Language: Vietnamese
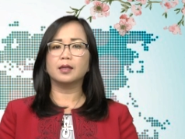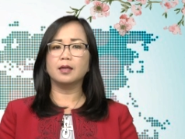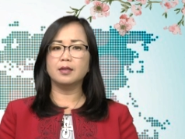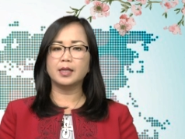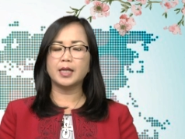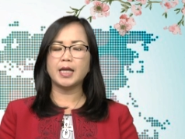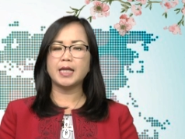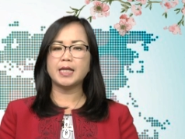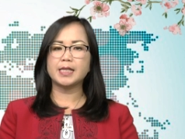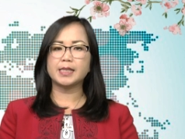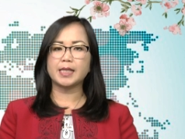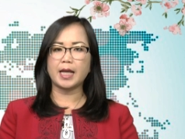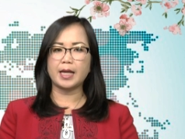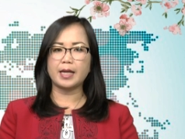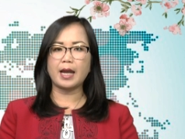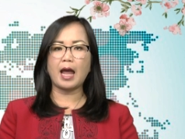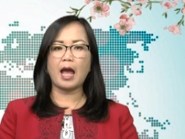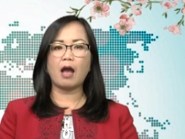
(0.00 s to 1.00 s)
từ khi
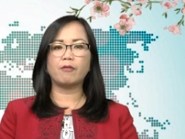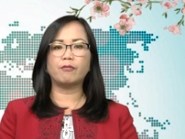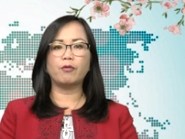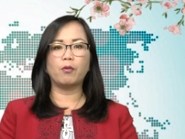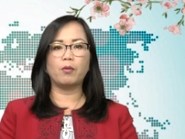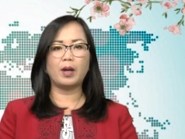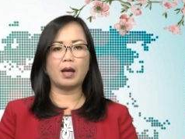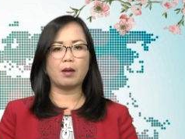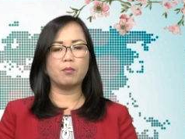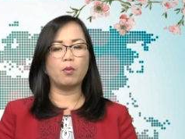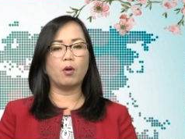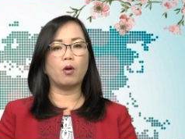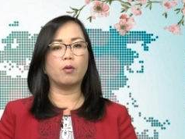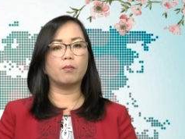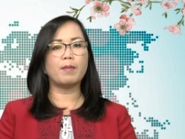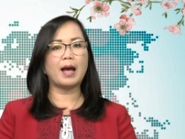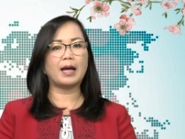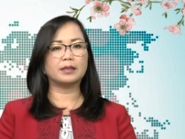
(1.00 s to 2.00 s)
xảy ra vụ lăng
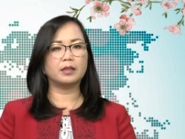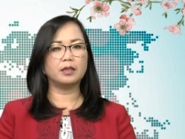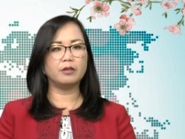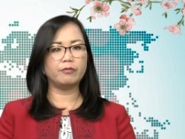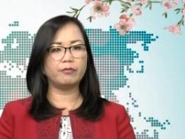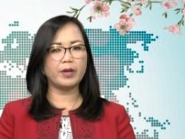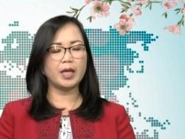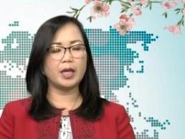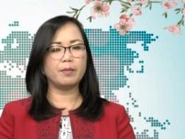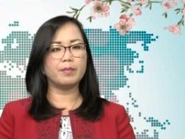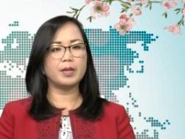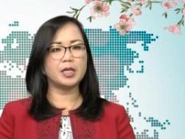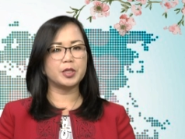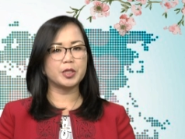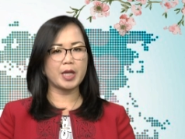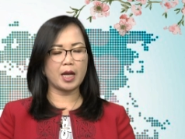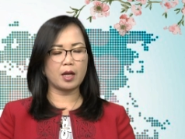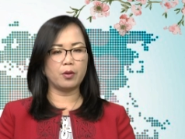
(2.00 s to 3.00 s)
mộ bà Thứ Phi
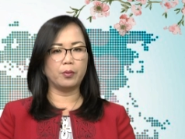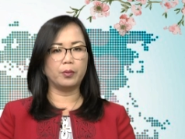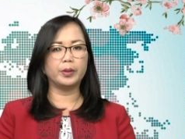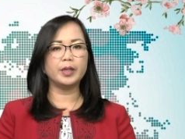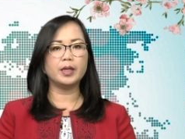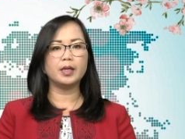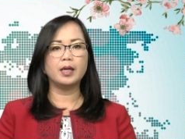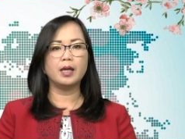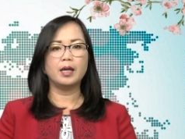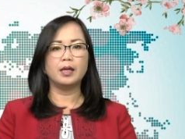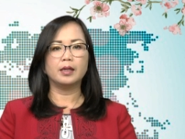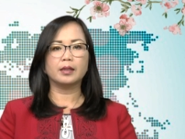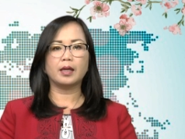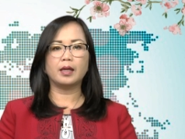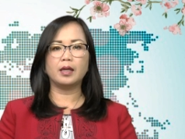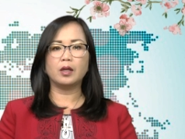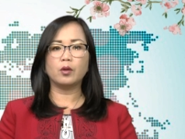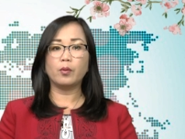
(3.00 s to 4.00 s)
bị sang ủi,
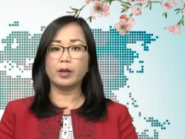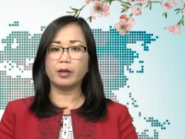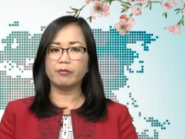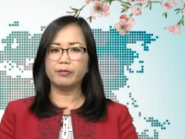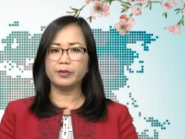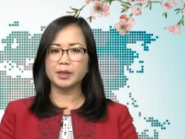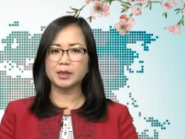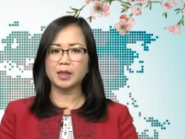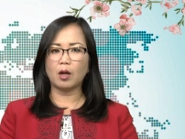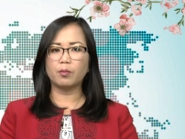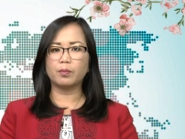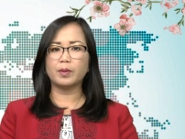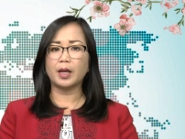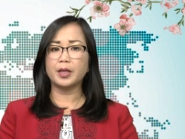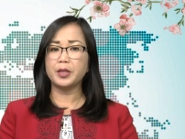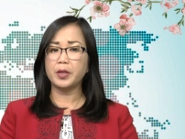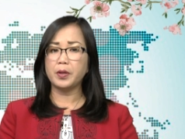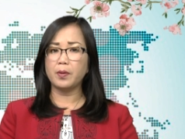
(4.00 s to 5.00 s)
thì Nguyễn Phước
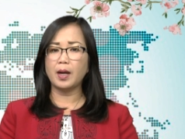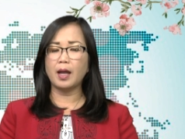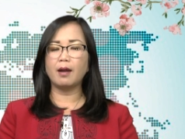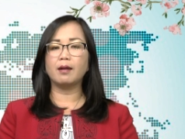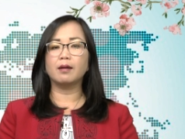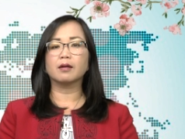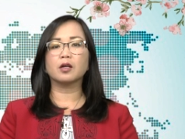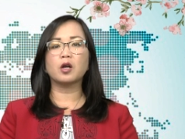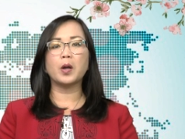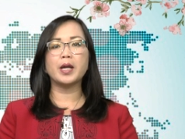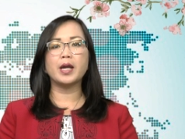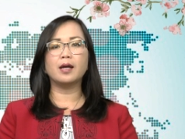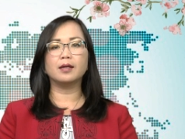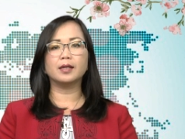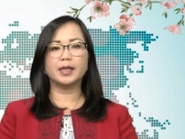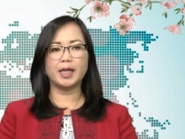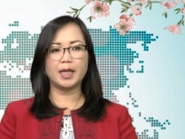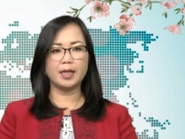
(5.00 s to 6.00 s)
Tộc đã nhiều lần có
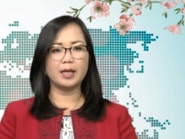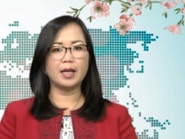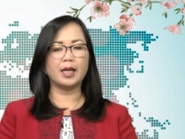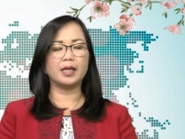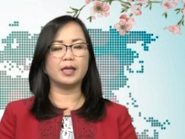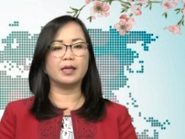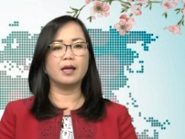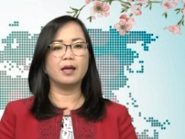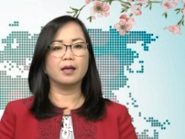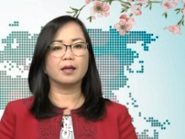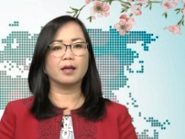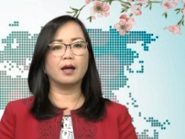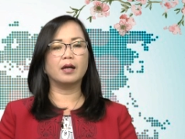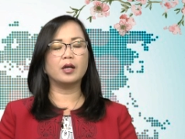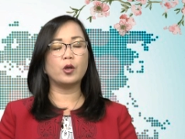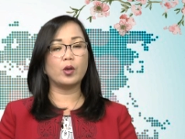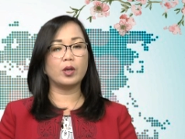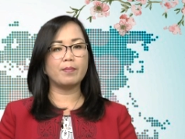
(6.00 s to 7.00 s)
đơn kiến nghị
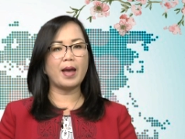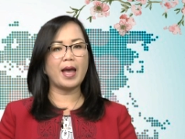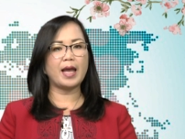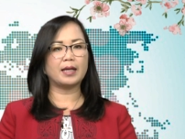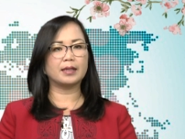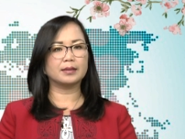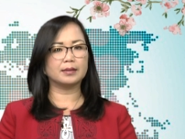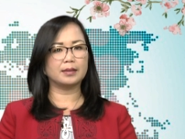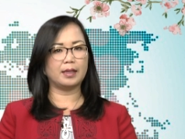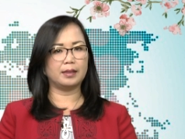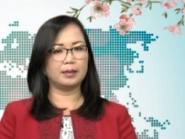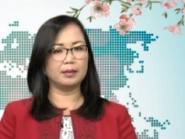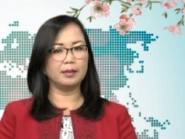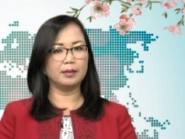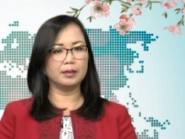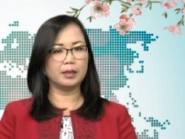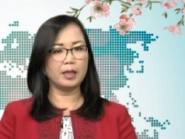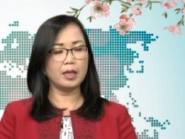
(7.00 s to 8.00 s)
gửi Ủy ban
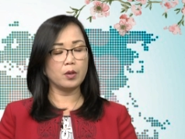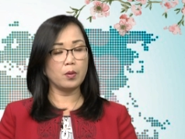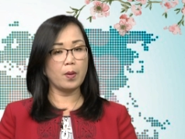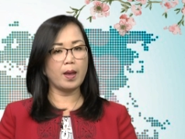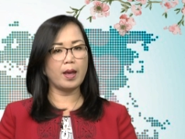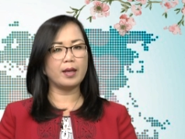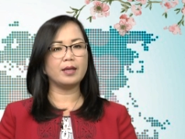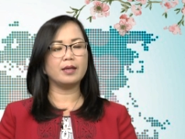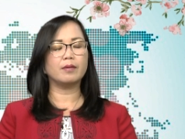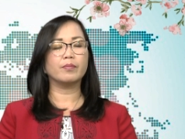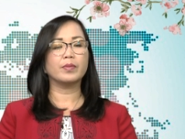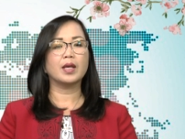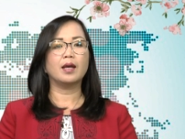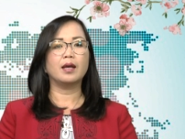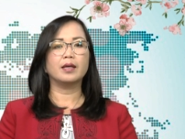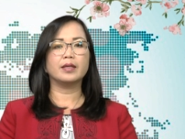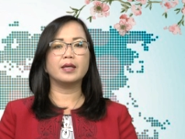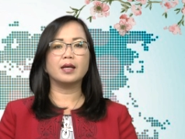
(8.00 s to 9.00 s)
tỉnh Thừa Thiên Huế.
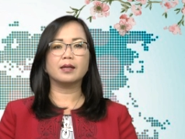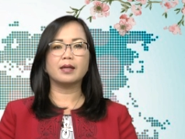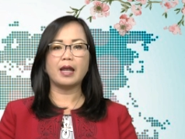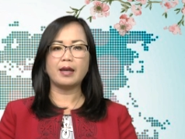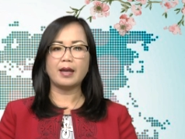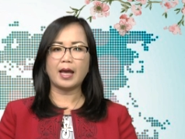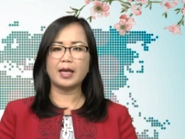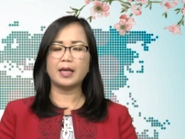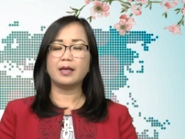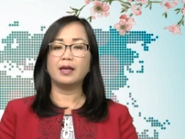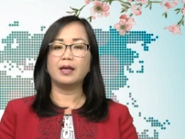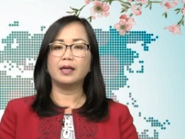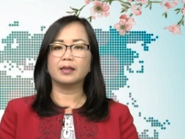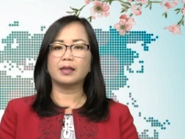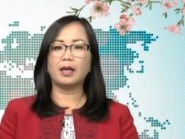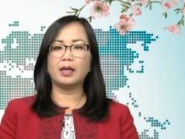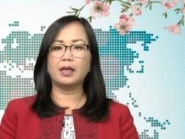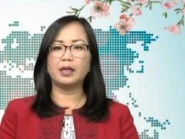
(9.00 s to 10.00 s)
Nhưng đến nay
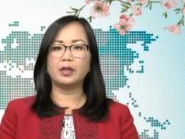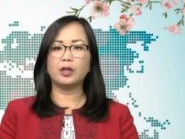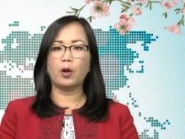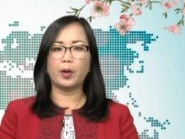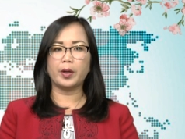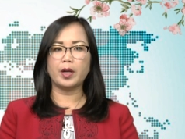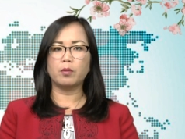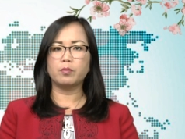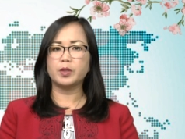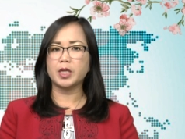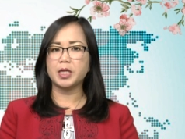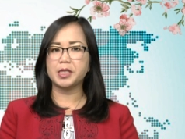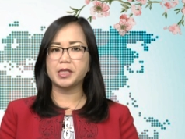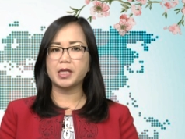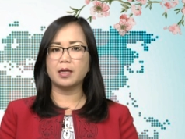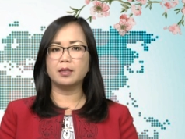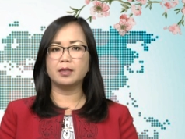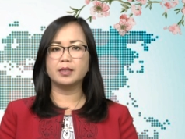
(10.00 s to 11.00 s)
thì Hội đồng
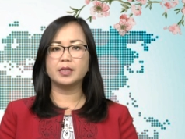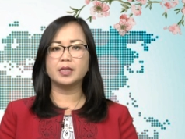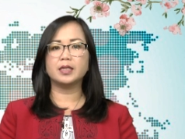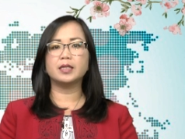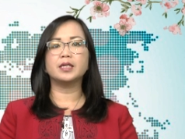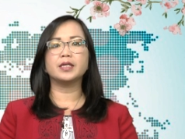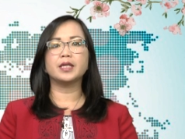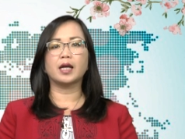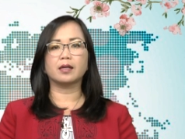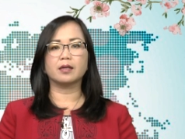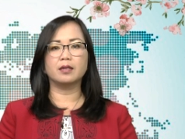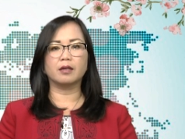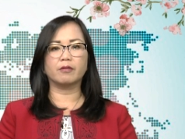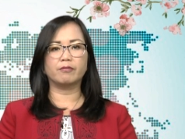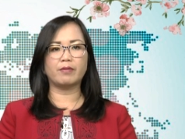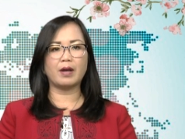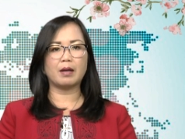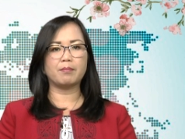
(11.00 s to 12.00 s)
trị sự chưa nhận
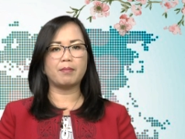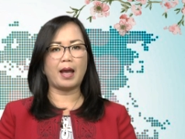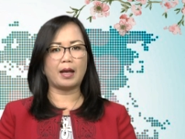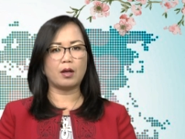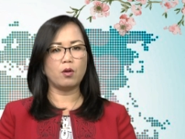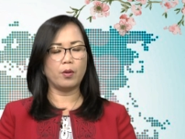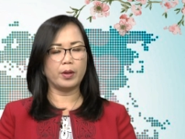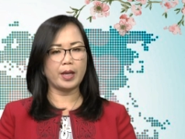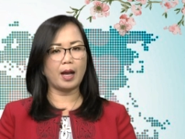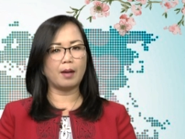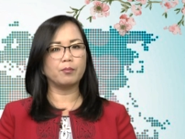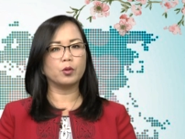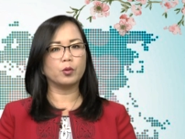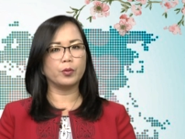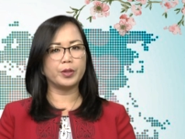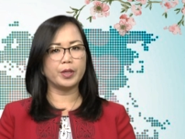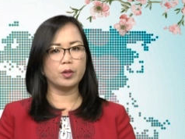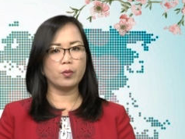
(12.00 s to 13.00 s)
được văn bản hội âm
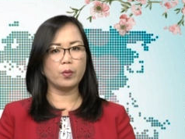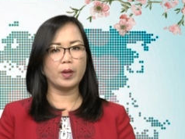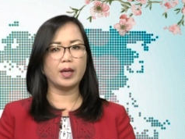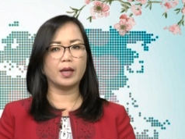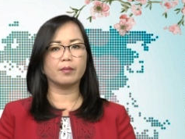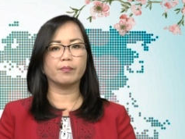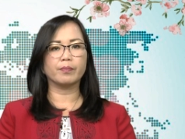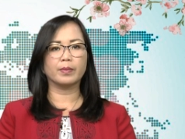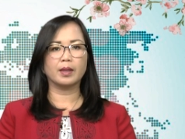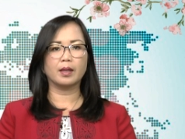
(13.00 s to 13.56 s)
của chính quyền.